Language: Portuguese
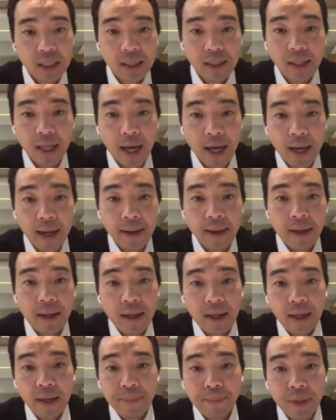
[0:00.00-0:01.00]
Tá?
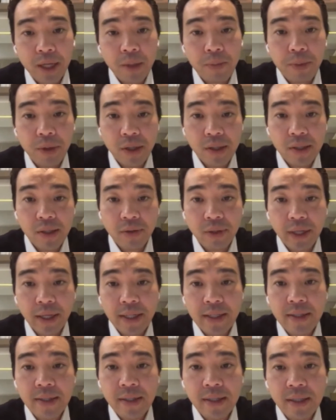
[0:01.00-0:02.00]
Manipulação da
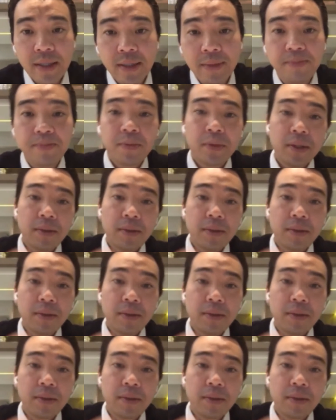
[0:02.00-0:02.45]
resina